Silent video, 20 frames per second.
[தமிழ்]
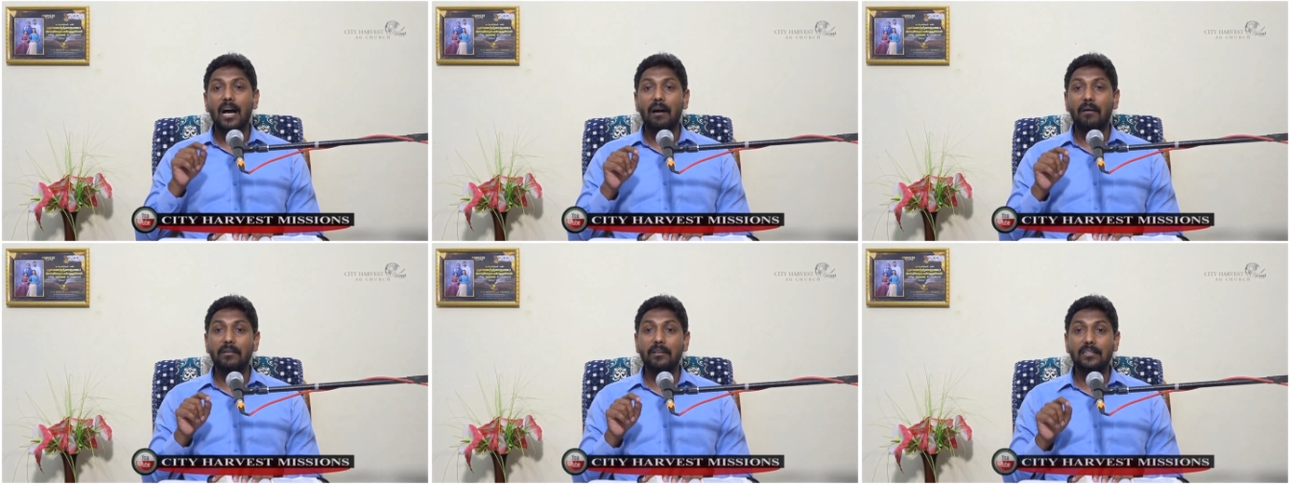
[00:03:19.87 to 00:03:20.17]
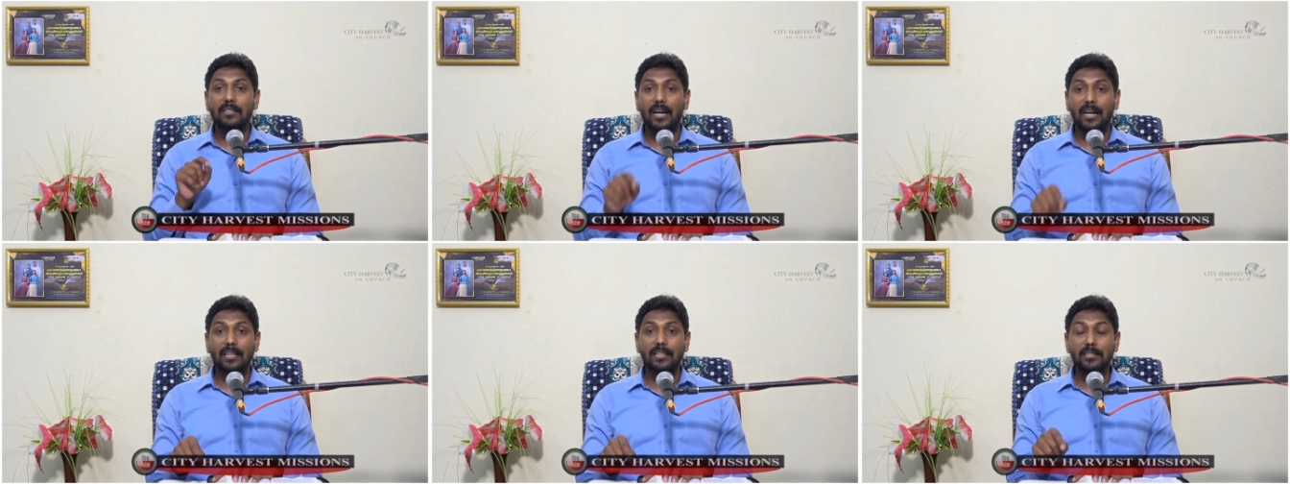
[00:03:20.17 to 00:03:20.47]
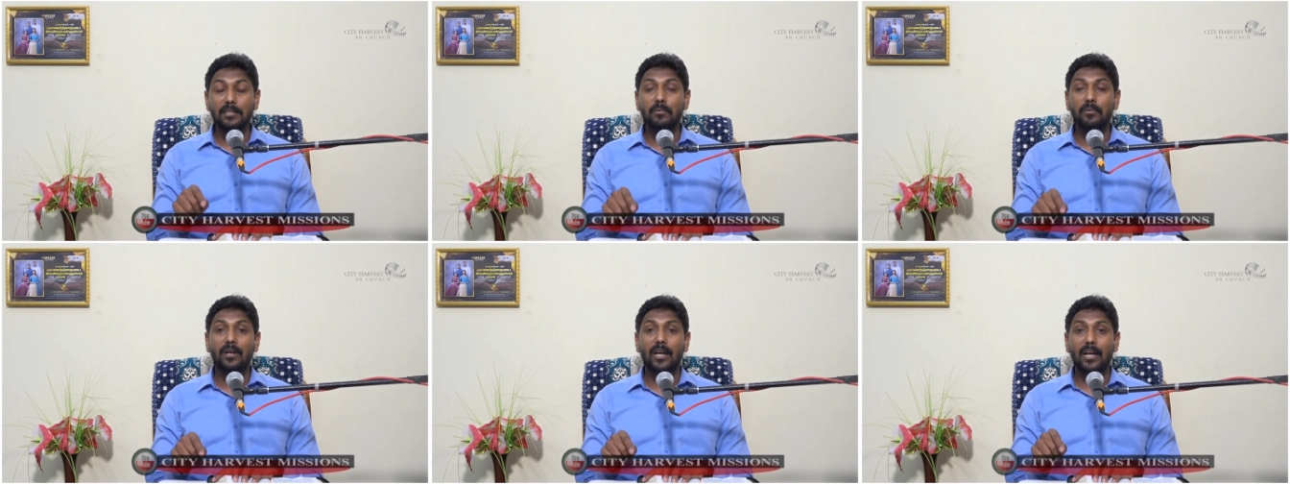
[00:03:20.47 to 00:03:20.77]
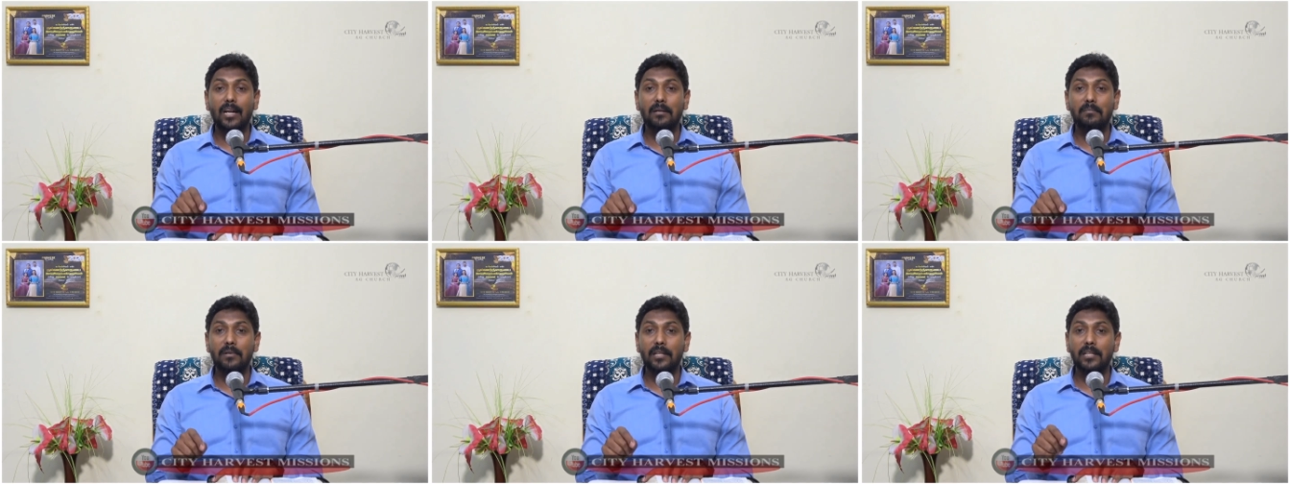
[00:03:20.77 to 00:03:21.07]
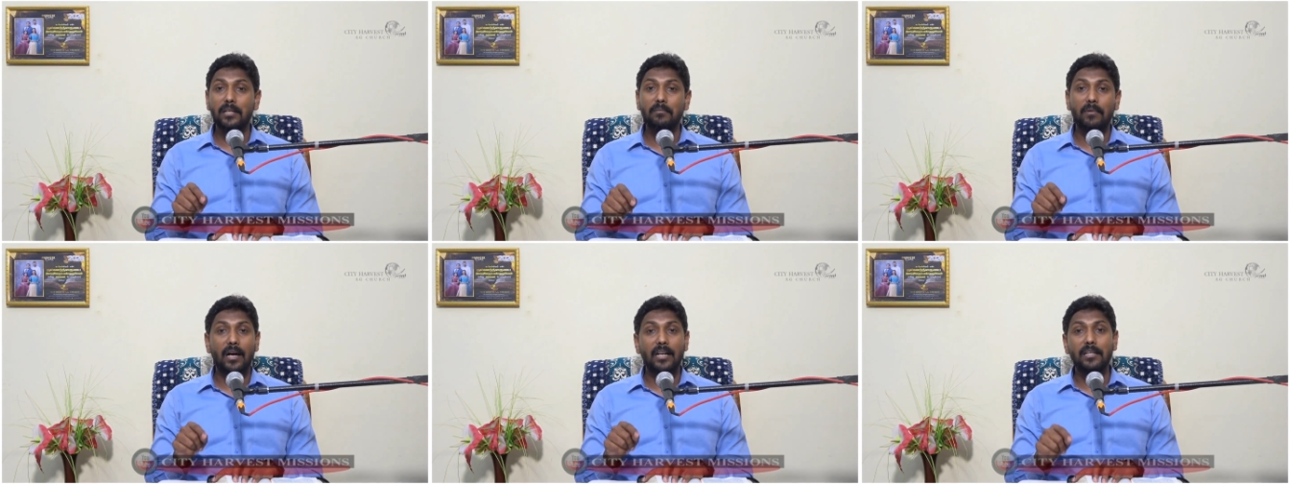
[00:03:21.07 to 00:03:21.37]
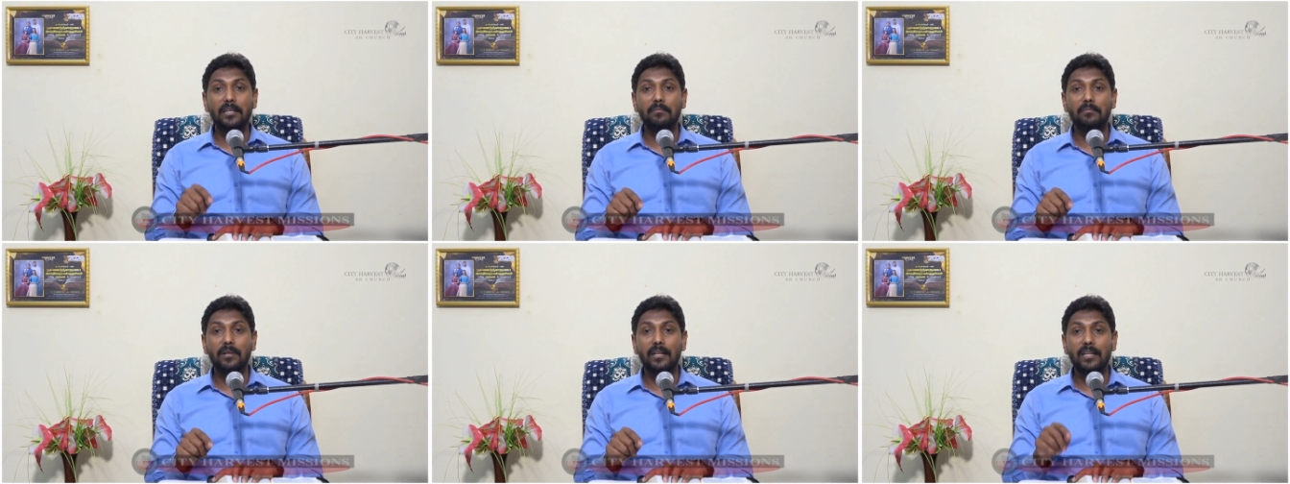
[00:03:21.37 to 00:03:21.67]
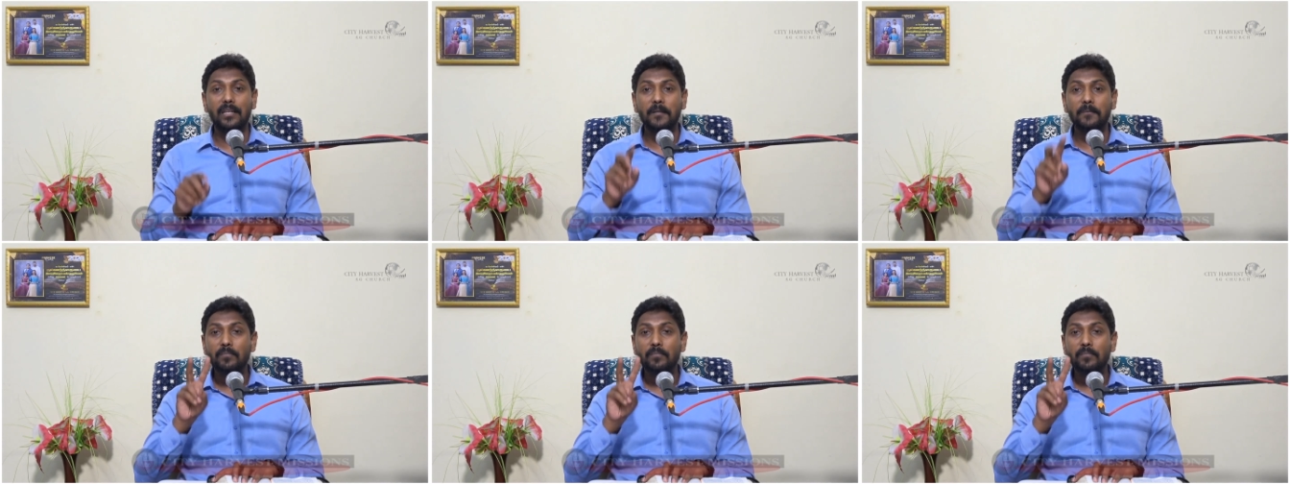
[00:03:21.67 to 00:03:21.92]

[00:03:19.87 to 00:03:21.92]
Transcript: அவன் கடந்து போனான் என்பதையும் அறியும்படி